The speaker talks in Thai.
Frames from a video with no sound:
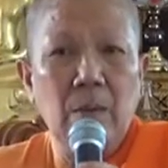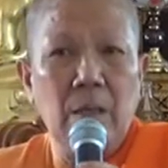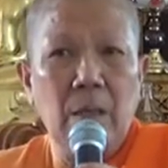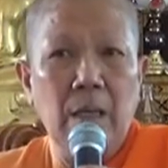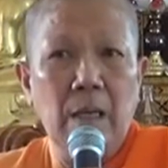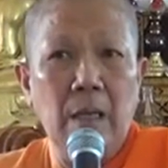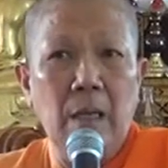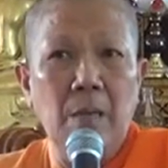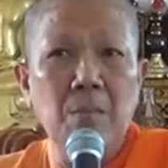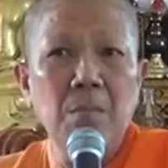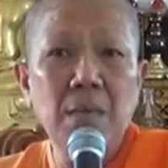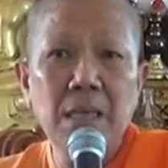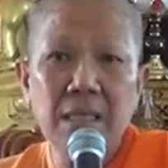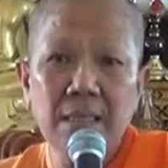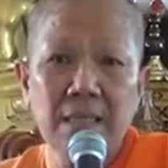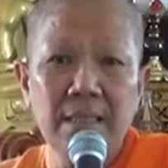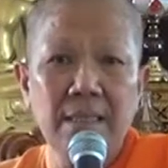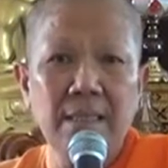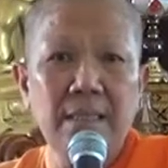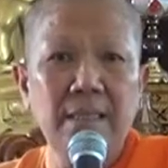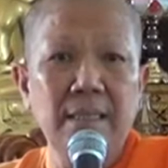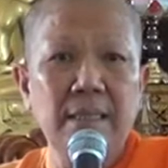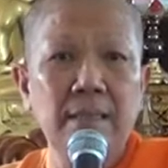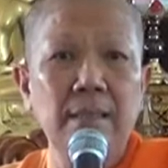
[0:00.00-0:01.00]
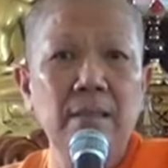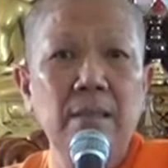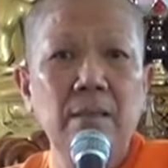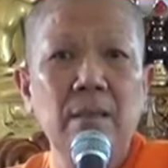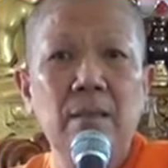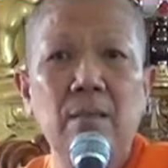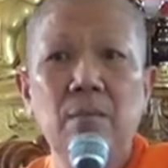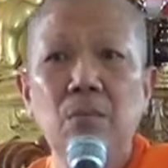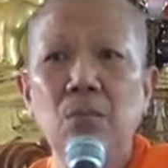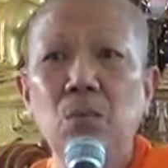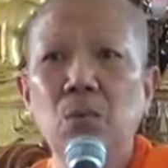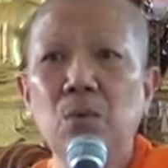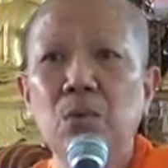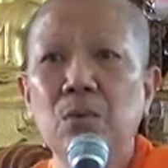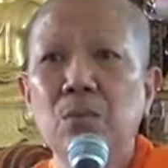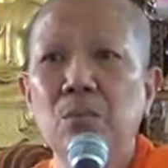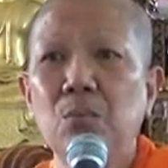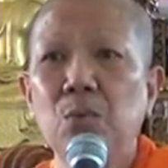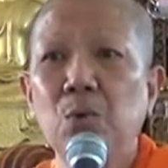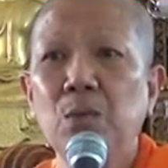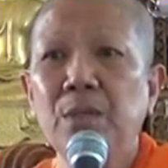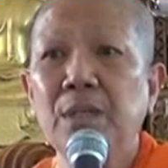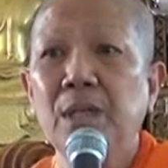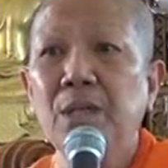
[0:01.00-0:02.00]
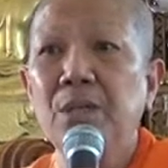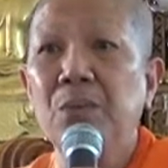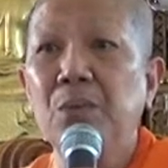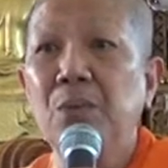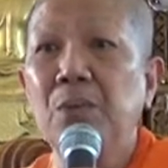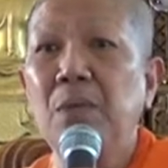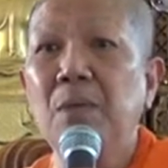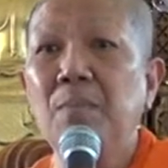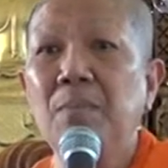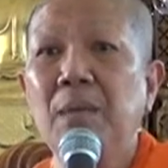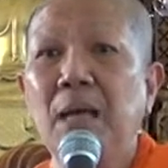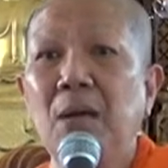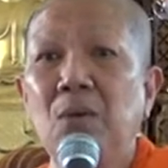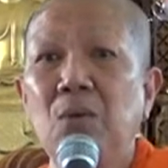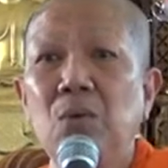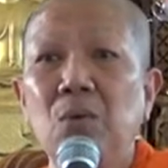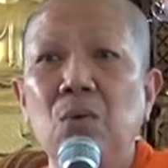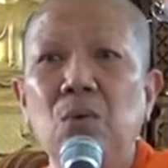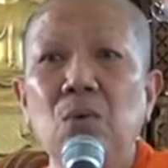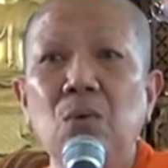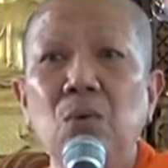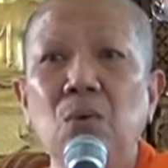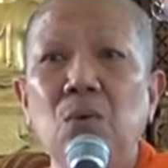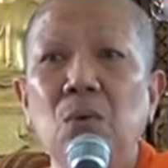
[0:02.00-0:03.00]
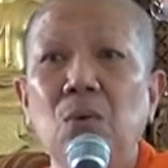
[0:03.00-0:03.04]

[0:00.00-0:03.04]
เเมื่อคืนมุกมุกยังอยู่หรือเปล่าลูก